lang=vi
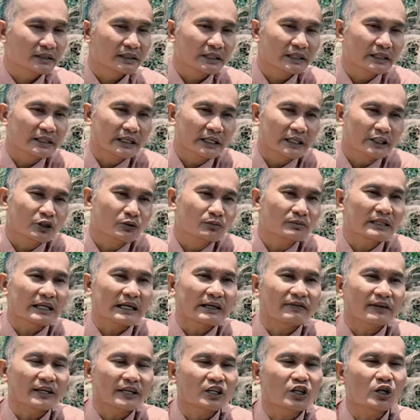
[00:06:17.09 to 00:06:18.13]
thì vậy chúng
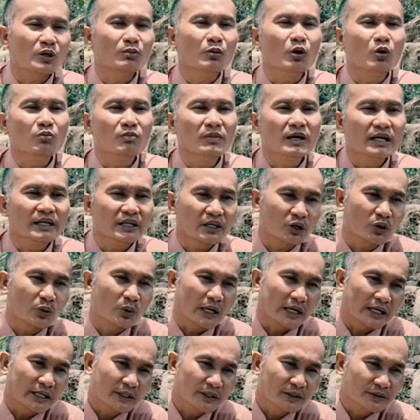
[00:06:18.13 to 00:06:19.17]
ta phải có bốn bên nội
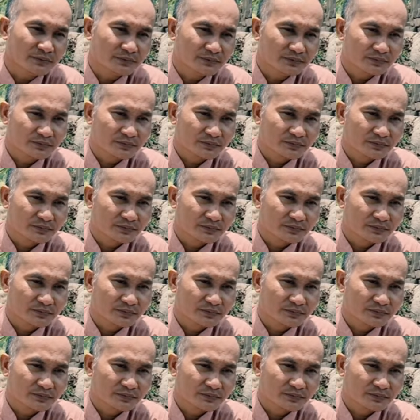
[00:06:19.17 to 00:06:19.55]
ngoại không